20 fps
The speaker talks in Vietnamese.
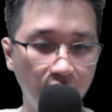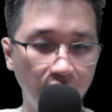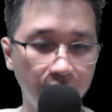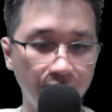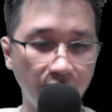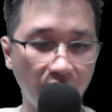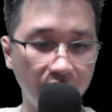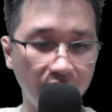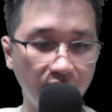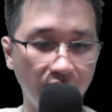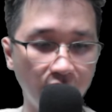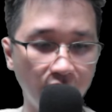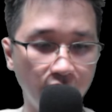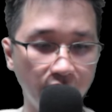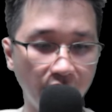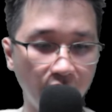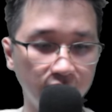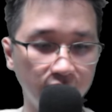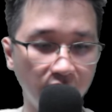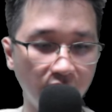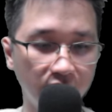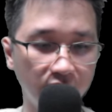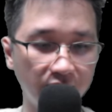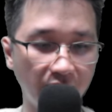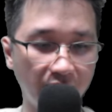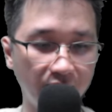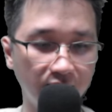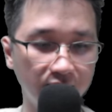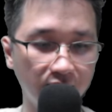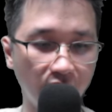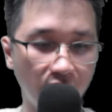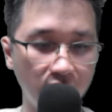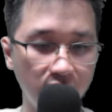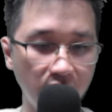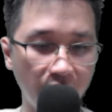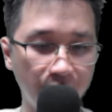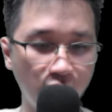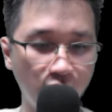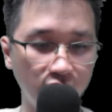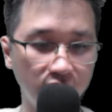Ban đầu đều tưởng rằng đó
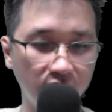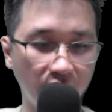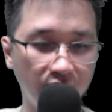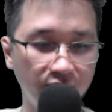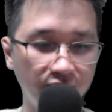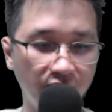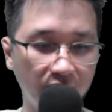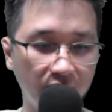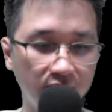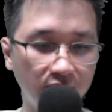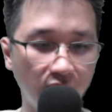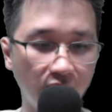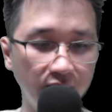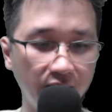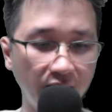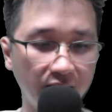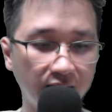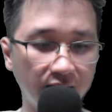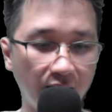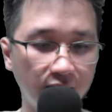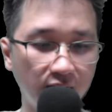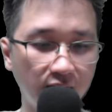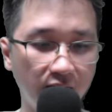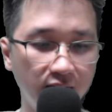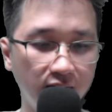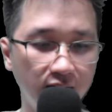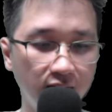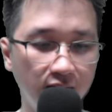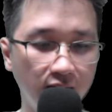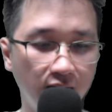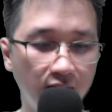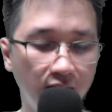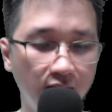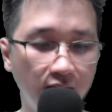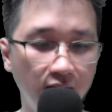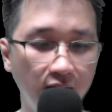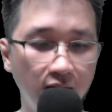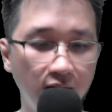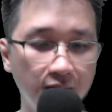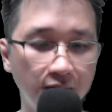là một thần vật có thể tạo thần.
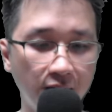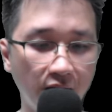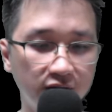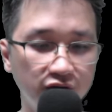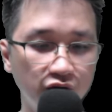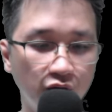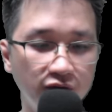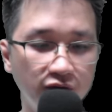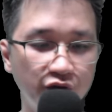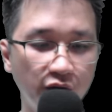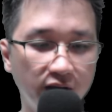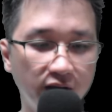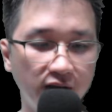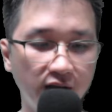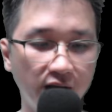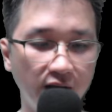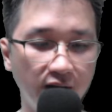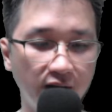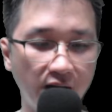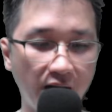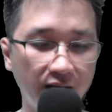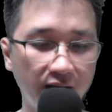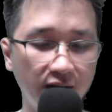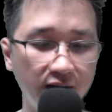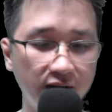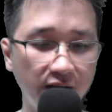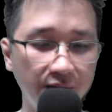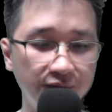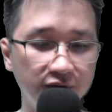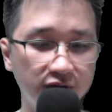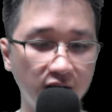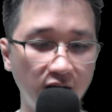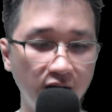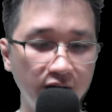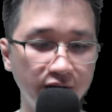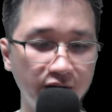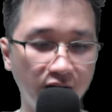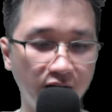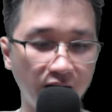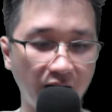Mặc dù chuyện kia đã rất khiếp sợ,
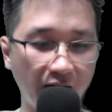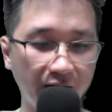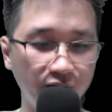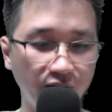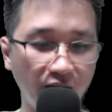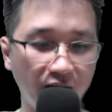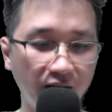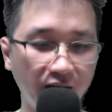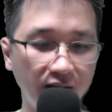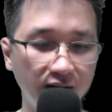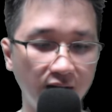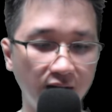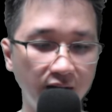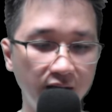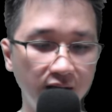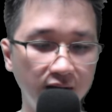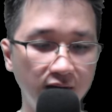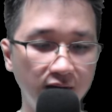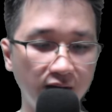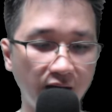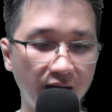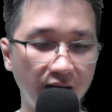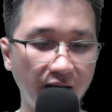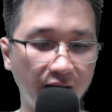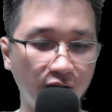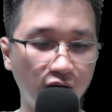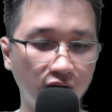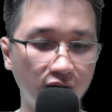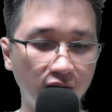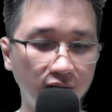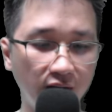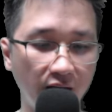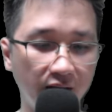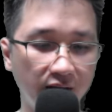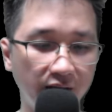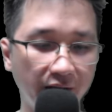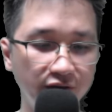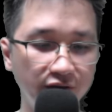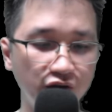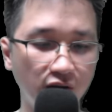nhưng ai có thể nghĩ tới thứ này lại còn có thể
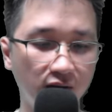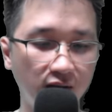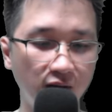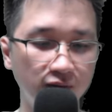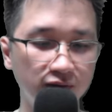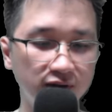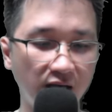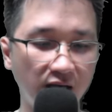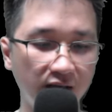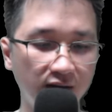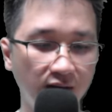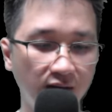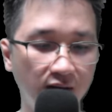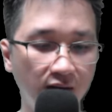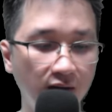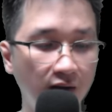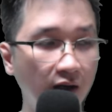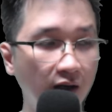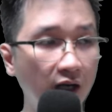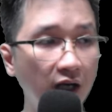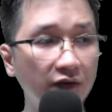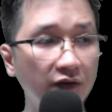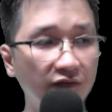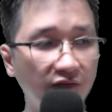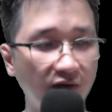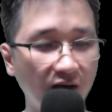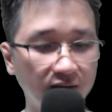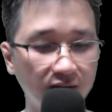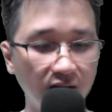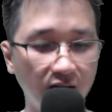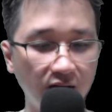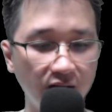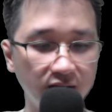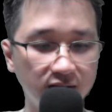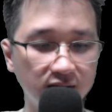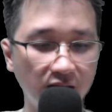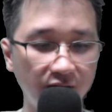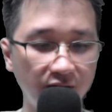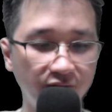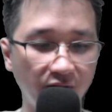khiến cho không gian và thời
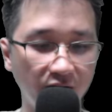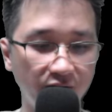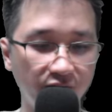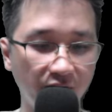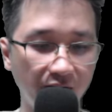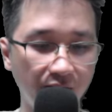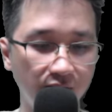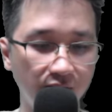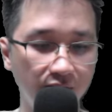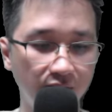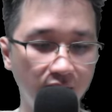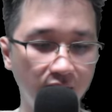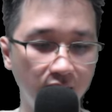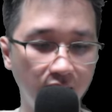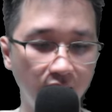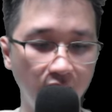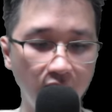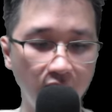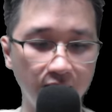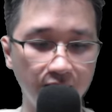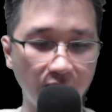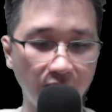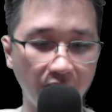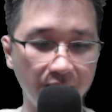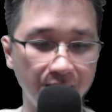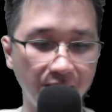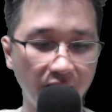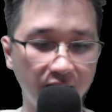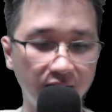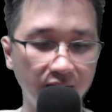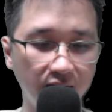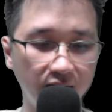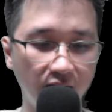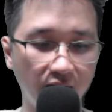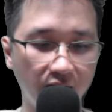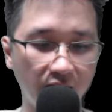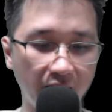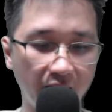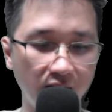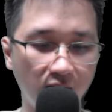gian vặn vẹo, bày biện ra
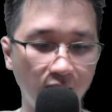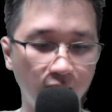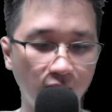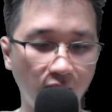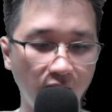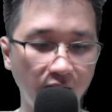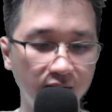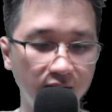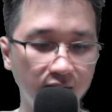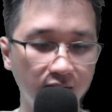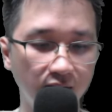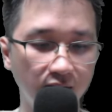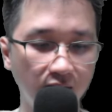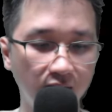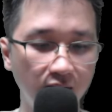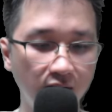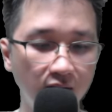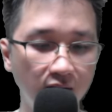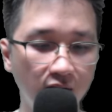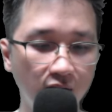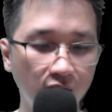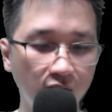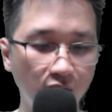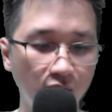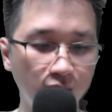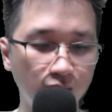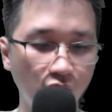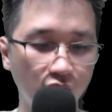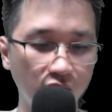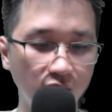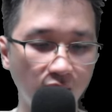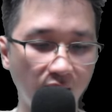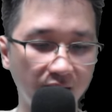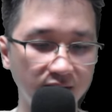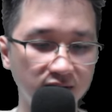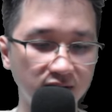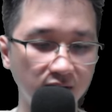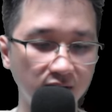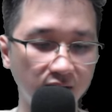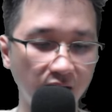thời đại hồng hoang cùng một đoạn
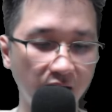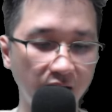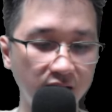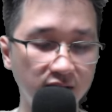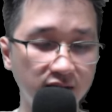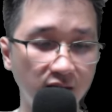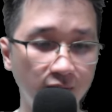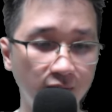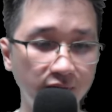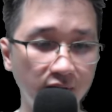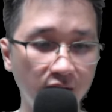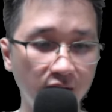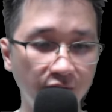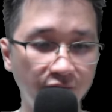sử thi giống như